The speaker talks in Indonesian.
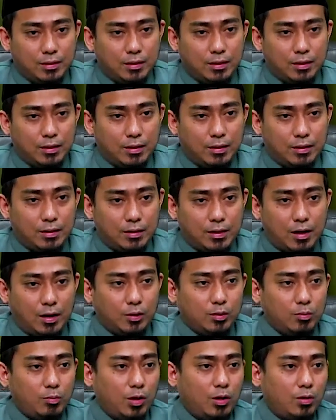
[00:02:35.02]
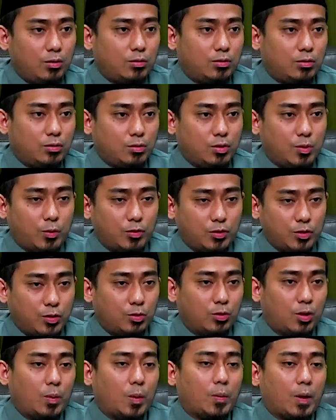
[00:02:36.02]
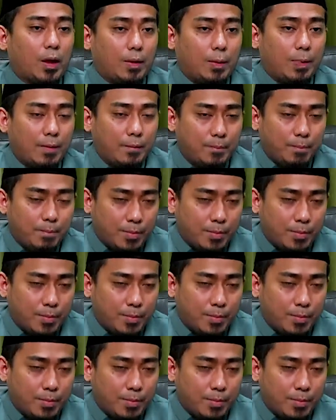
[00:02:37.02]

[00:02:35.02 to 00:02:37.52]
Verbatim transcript: ya, dan itu beliau sudah posisi rukuk memang